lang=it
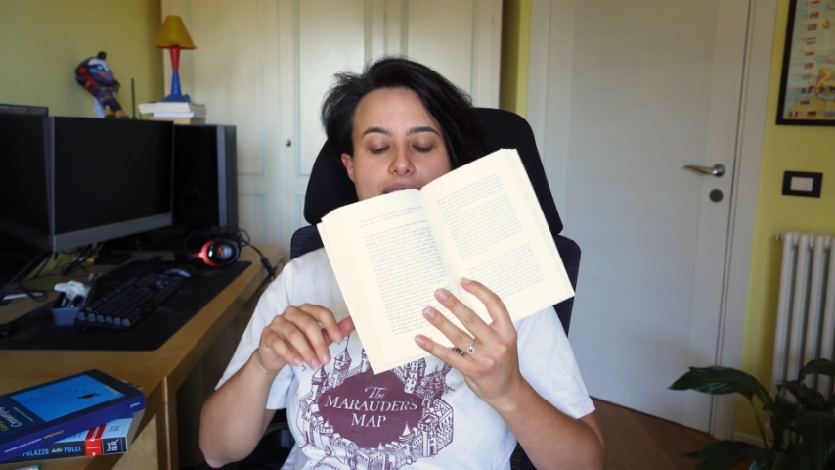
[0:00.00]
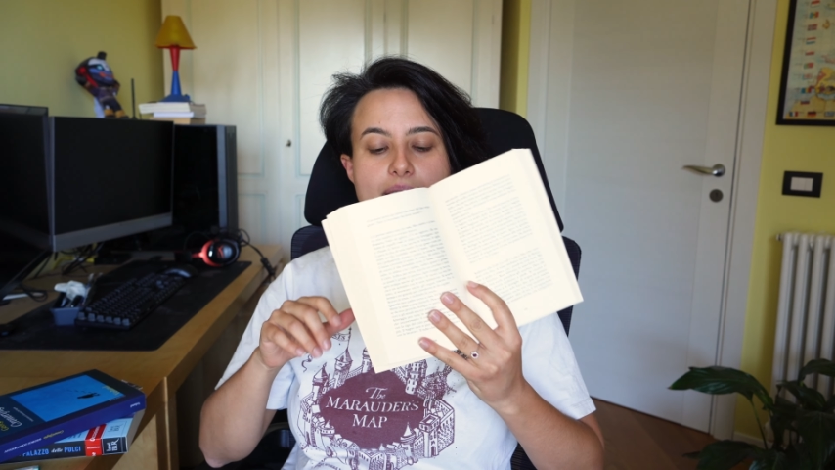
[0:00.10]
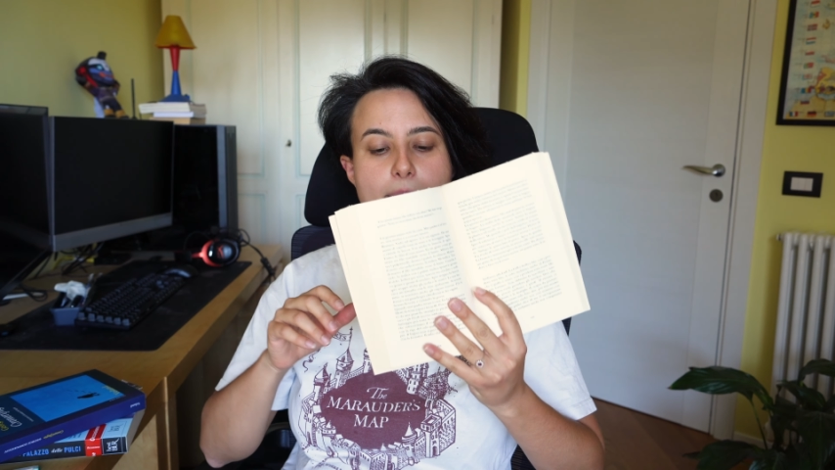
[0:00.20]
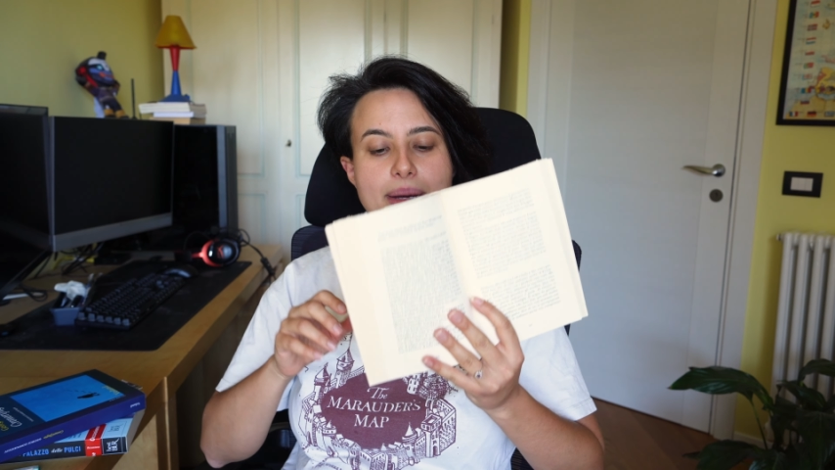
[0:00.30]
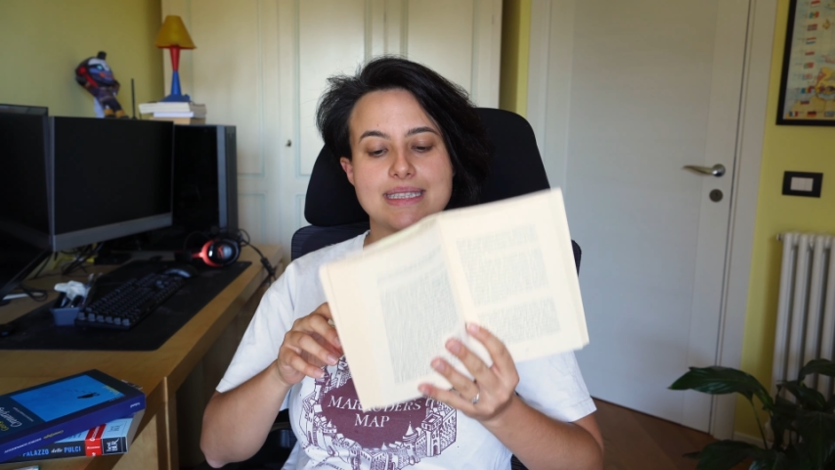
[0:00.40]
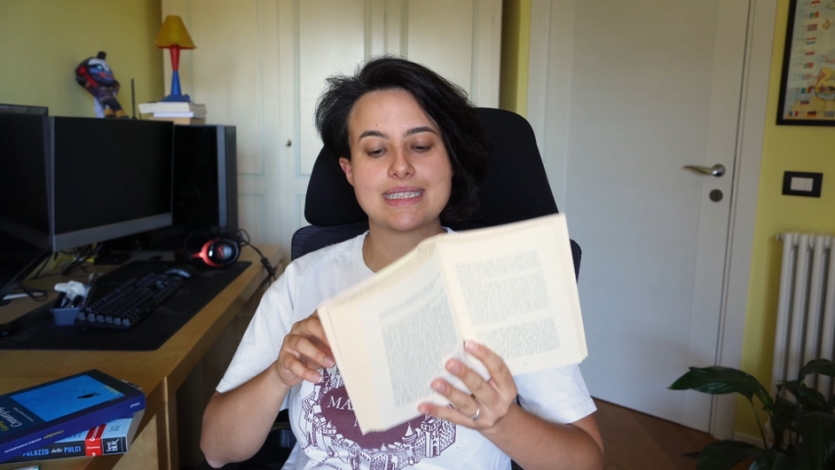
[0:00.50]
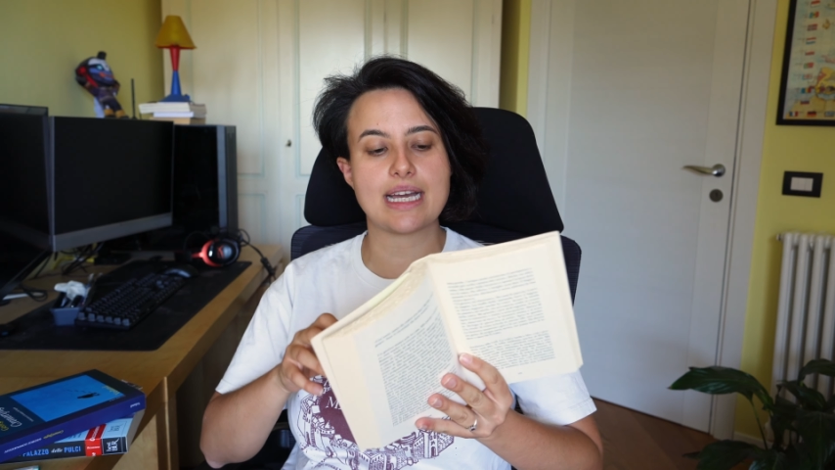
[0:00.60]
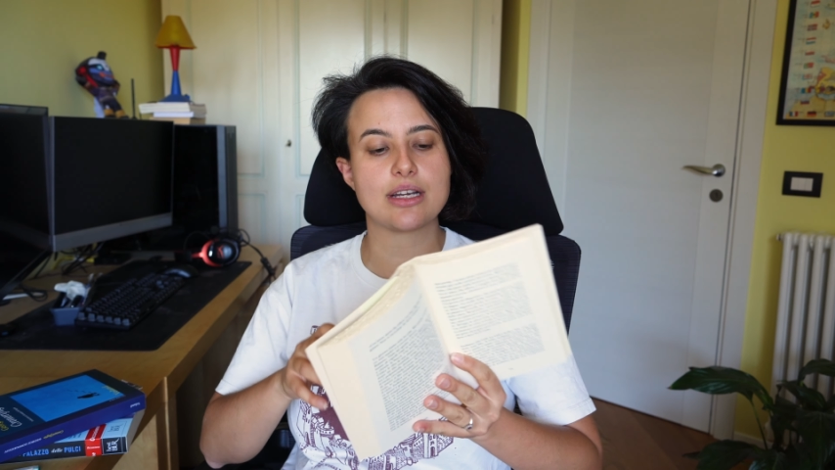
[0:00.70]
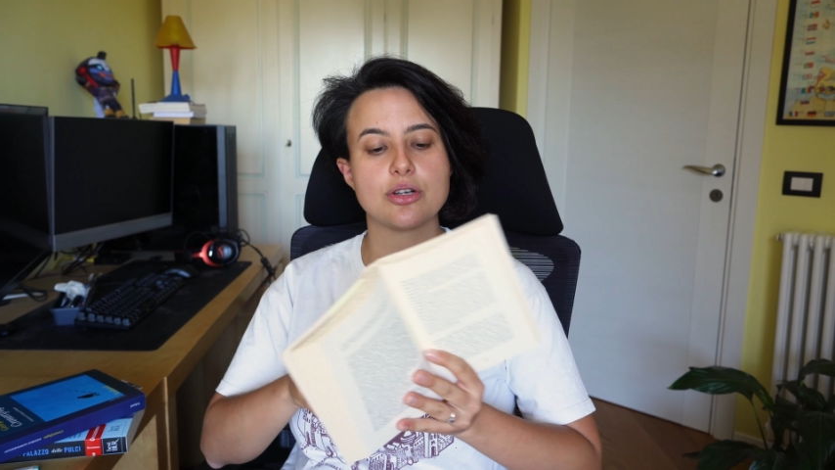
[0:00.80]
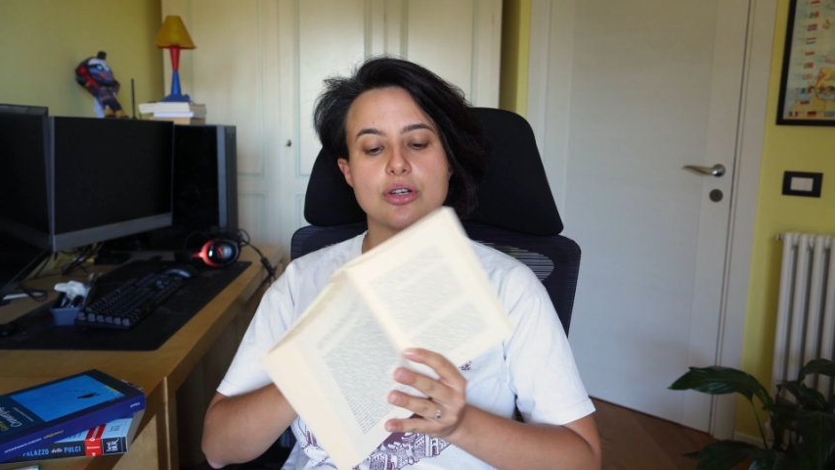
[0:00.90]
che
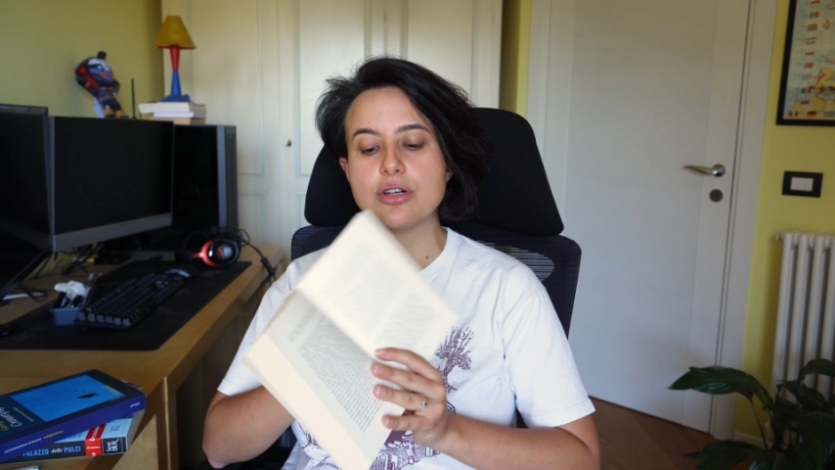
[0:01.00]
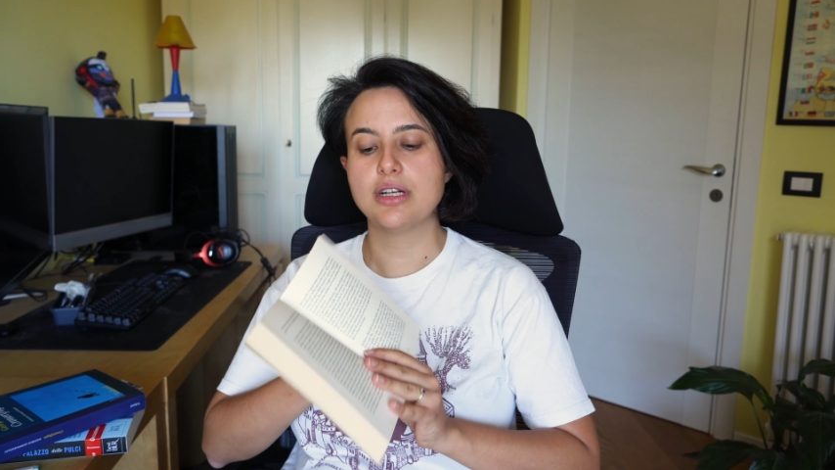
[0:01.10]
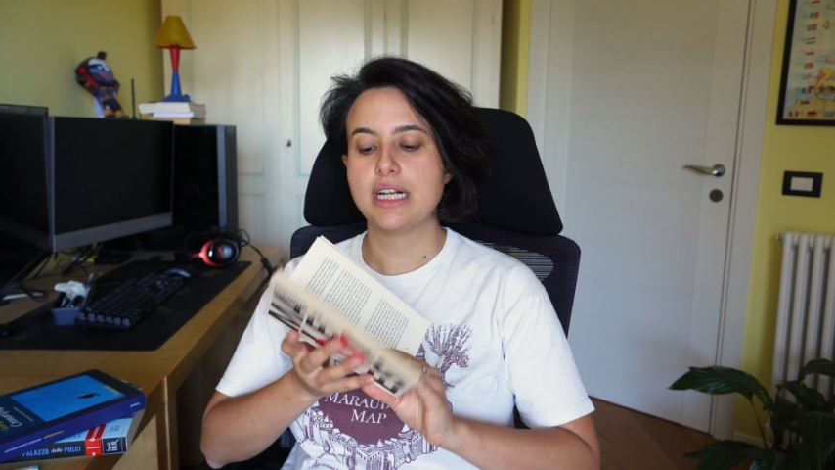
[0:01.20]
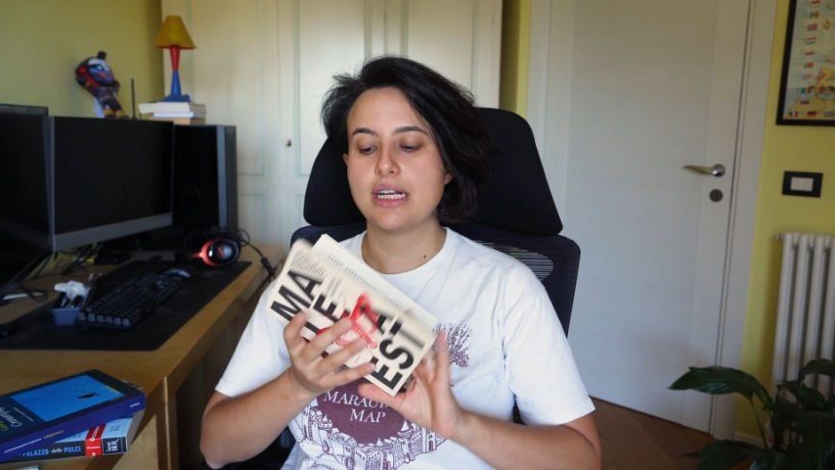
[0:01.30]
mantengono.